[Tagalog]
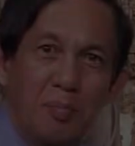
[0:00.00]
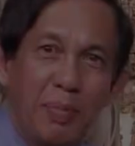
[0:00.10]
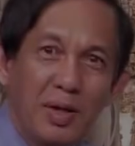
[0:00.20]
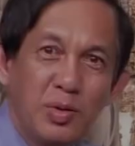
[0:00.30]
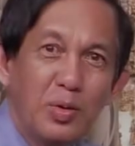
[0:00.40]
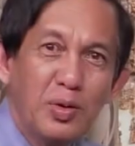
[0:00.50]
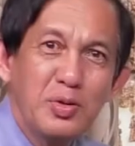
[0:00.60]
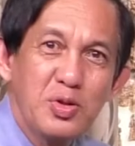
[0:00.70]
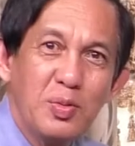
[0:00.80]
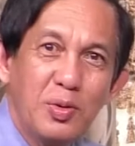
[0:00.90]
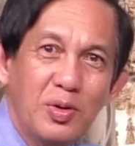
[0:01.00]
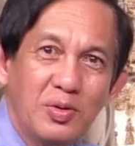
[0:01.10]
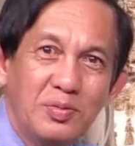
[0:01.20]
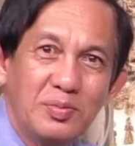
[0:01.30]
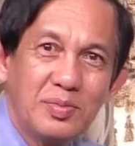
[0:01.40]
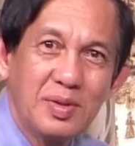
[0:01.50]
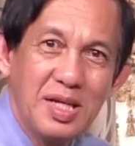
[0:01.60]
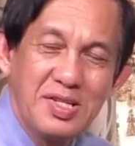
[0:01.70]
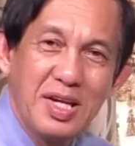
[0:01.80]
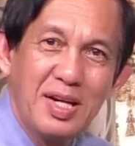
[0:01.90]
pagtuon subong.
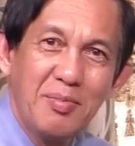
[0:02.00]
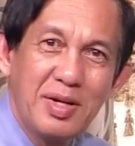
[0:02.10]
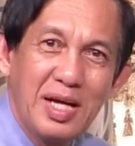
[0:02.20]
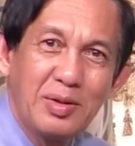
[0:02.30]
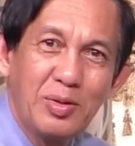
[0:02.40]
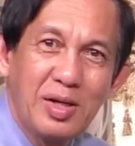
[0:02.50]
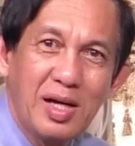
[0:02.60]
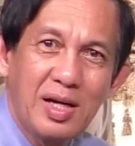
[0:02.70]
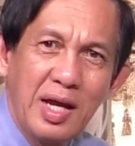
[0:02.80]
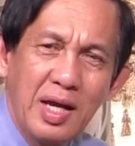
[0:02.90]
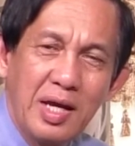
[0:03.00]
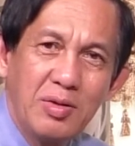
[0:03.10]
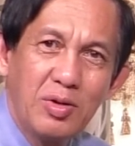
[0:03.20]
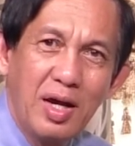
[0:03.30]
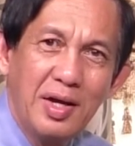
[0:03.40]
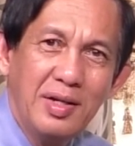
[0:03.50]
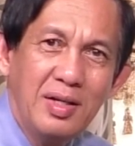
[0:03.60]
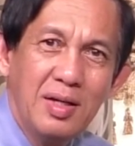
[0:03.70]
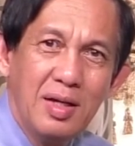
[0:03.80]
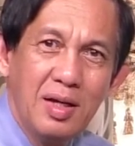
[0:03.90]
Isa naman naton ka kahigayunan,
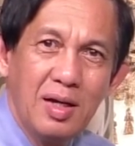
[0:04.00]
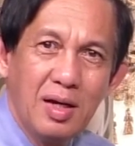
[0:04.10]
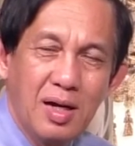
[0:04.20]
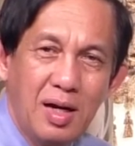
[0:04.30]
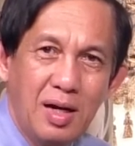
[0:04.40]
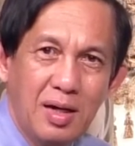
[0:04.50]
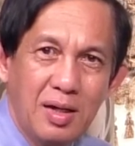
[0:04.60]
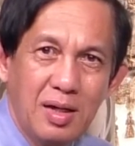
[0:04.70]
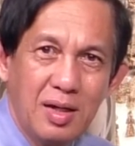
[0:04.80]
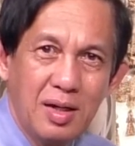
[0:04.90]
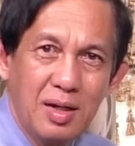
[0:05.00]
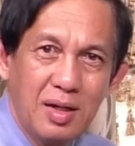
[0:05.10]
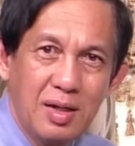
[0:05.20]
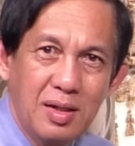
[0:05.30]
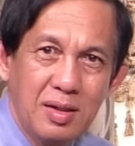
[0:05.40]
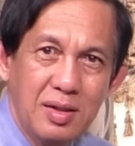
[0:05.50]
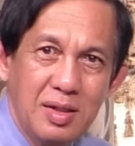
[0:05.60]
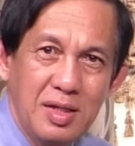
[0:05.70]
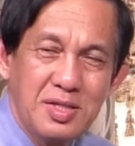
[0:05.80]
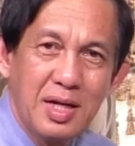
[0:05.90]
kag uh,
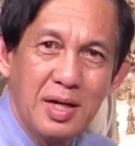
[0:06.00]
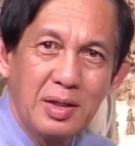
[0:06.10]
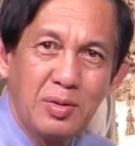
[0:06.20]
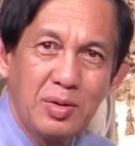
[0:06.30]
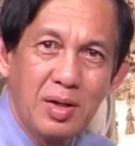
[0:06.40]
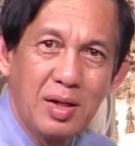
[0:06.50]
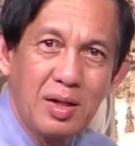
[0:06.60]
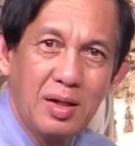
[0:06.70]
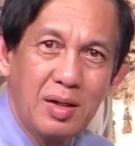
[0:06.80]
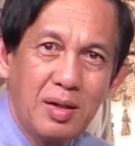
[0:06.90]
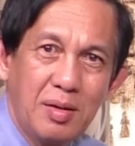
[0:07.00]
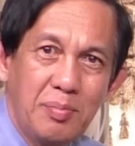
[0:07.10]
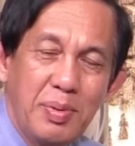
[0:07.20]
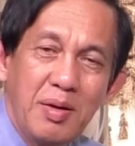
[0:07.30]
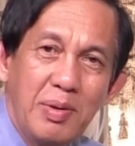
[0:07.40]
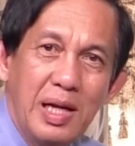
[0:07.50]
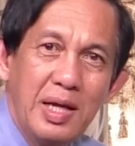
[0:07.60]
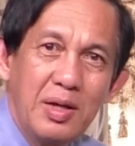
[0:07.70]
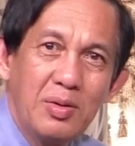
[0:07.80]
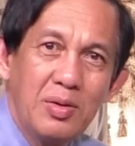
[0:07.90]
isa naton ka
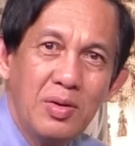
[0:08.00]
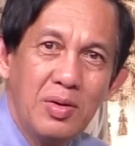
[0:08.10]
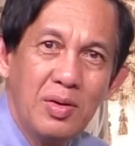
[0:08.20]
perbilhiyo